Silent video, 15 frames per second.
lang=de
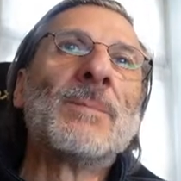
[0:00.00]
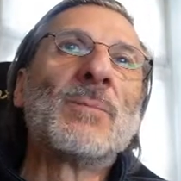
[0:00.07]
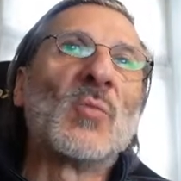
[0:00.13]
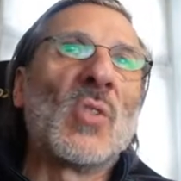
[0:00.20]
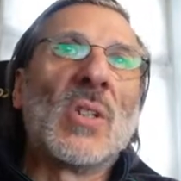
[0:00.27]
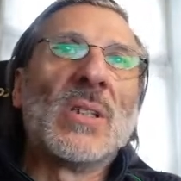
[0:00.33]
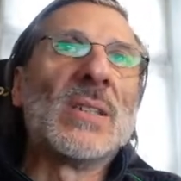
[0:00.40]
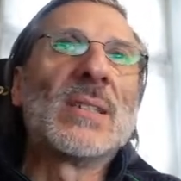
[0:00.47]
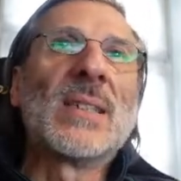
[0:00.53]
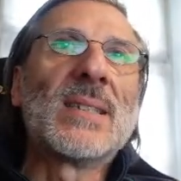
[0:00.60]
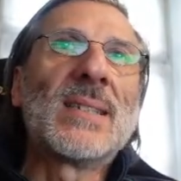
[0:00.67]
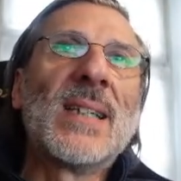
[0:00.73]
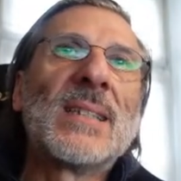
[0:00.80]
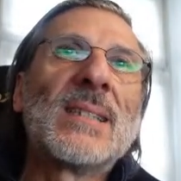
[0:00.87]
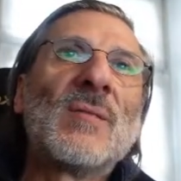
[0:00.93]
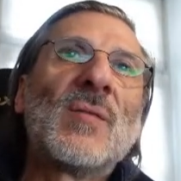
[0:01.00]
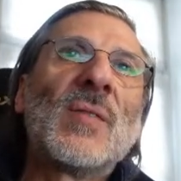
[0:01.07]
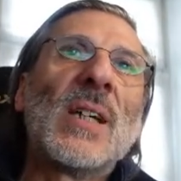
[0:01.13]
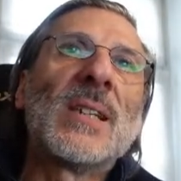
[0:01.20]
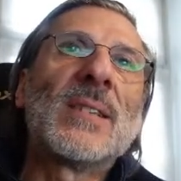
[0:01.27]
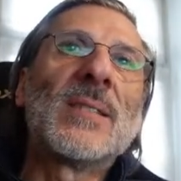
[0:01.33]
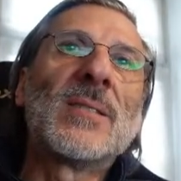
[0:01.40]
Und dann ist das Essen
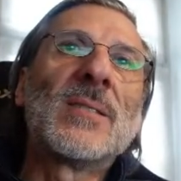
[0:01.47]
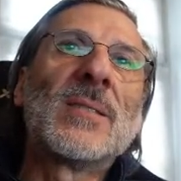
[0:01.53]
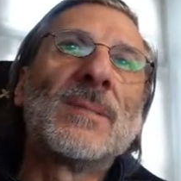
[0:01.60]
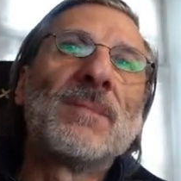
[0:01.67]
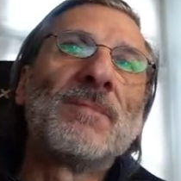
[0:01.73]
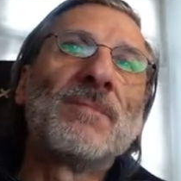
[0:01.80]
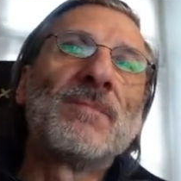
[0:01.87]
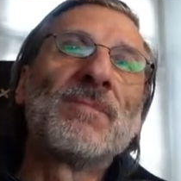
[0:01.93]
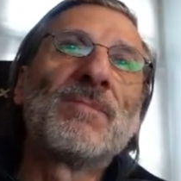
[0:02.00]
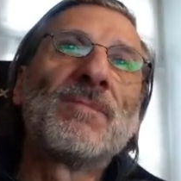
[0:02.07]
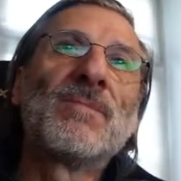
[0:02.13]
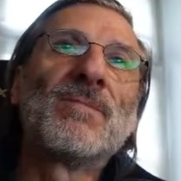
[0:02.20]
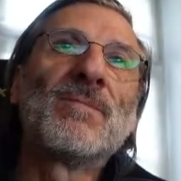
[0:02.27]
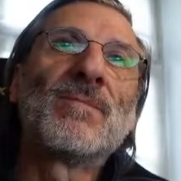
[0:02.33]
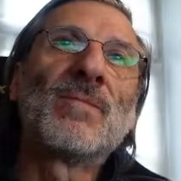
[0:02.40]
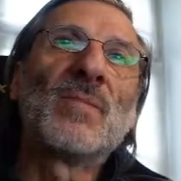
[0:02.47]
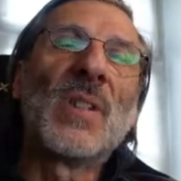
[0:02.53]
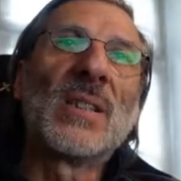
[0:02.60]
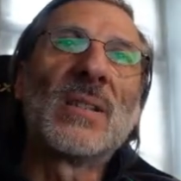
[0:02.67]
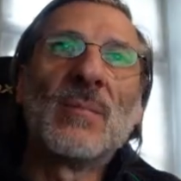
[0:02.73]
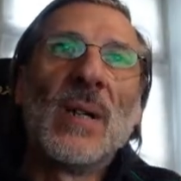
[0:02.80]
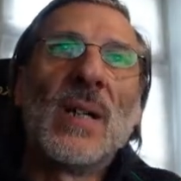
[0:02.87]
fertig.
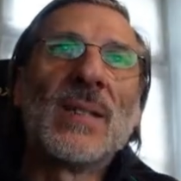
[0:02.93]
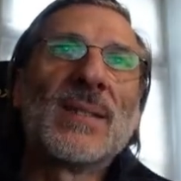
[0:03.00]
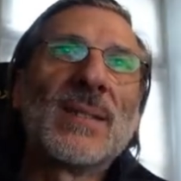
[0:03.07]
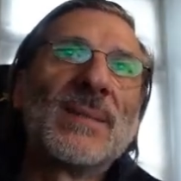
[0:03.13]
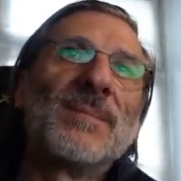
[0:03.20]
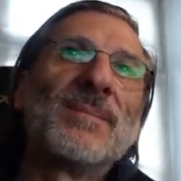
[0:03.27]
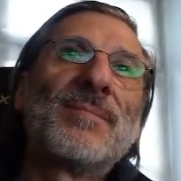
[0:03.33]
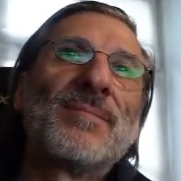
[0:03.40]
Das war's.